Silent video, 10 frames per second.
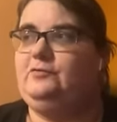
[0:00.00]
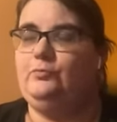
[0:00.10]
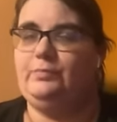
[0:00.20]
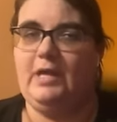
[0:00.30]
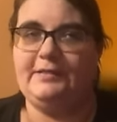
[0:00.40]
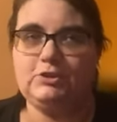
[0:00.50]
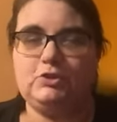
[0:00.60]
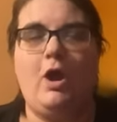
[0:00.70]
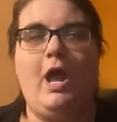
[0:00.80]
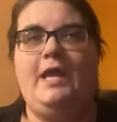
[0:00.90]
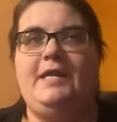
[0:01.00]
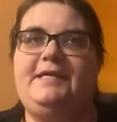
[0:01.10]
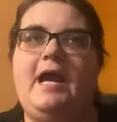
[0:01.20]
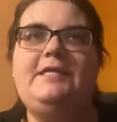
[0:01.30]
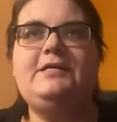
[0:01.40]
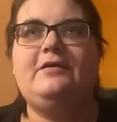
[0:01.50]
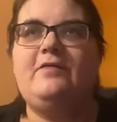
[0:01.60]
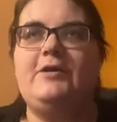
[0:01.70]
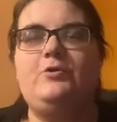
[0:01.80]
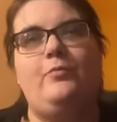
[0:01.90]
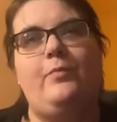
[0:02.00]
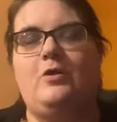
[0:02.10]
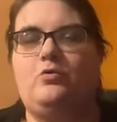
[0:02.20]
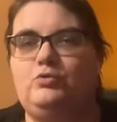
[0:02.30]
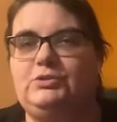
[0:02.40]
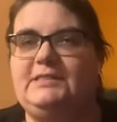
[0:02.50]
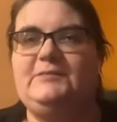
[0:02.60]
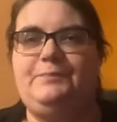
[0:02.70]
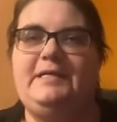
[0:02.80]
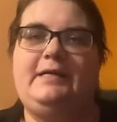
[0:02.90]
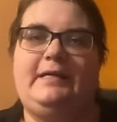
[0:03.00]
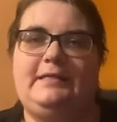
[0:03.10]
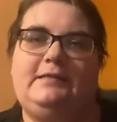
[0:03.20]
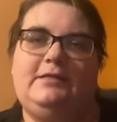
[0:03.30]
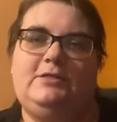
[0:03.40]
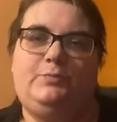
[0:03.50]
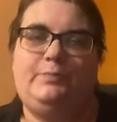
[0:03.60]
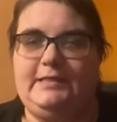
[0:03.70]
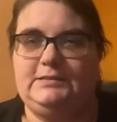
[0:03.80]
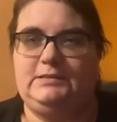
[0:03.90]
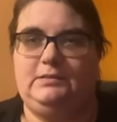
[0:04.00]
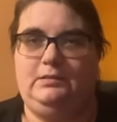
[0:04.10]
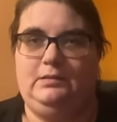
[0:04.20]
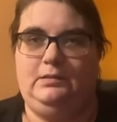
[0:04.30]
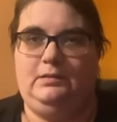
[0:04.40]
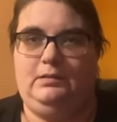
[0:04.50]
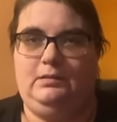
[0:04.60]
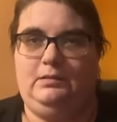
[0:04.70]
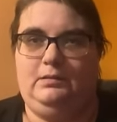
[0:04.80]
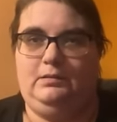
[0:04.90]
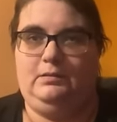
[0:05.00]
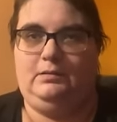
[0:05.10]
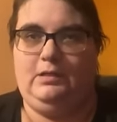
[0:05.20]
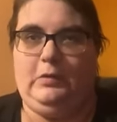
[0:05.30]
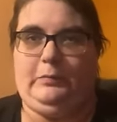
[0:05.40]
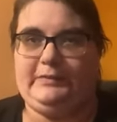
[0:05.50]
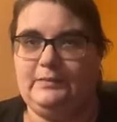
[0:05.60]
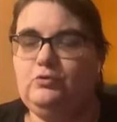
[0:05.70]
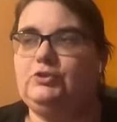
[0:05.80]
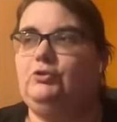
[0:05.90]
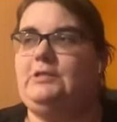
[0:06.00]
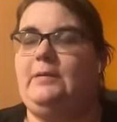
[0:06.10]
а в том плане, что я не говорю по-русски. Speak English, please. Потому что